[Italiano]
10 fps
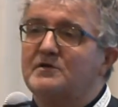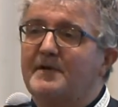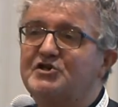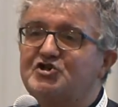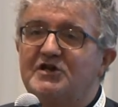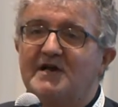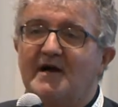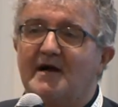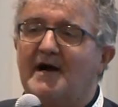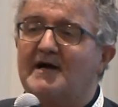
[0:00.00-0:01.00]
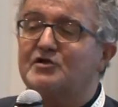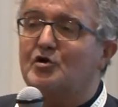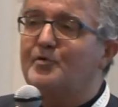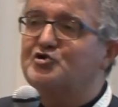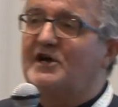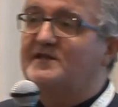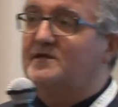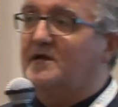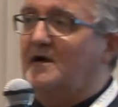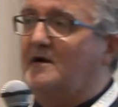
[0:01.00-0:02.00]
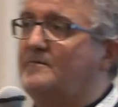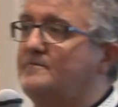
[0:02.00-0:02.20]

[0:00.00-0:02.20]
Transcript: di medicina antropocentrica.